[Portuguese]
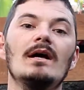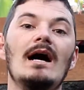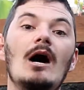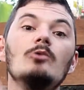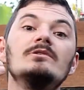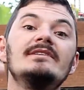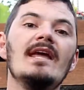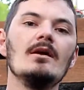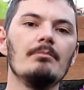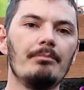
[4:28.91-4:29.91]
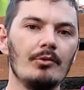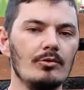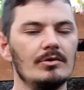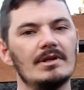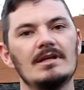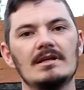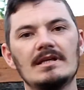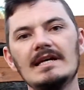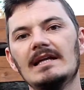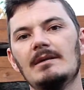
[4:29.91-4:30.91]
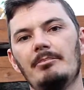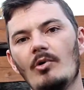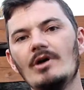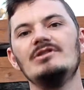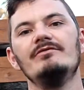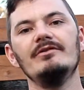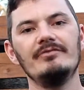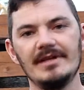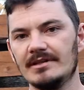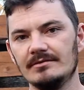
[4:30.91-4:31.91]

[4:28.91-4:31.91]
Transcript: ao tempo que ela pode viver.